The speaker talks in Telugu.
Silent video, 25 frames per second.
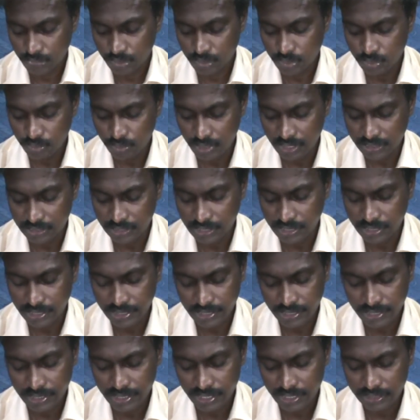నువ్వు
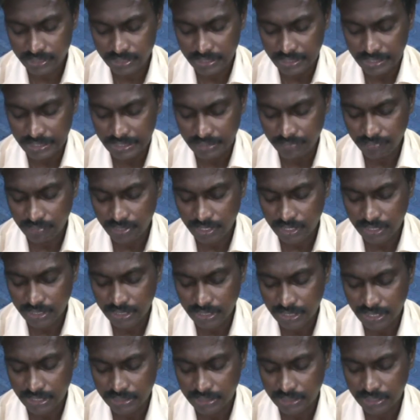అతనికిని అతని ఇంటి
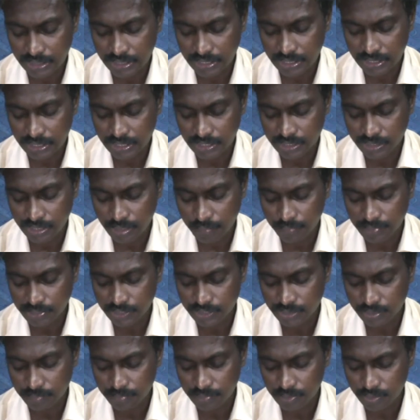వారికిని అతను కలిగిన
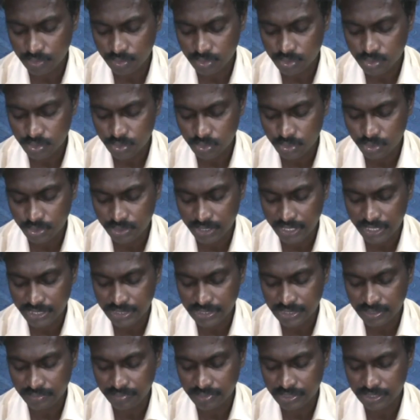సమస్తమునకు చుట్టూ
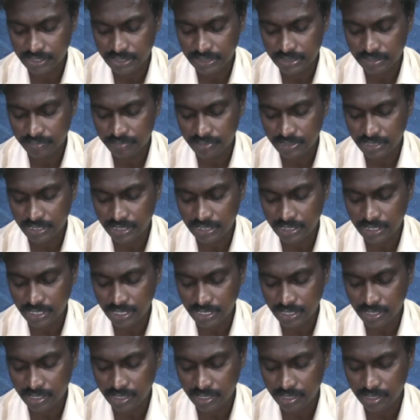కంచె తివి కదా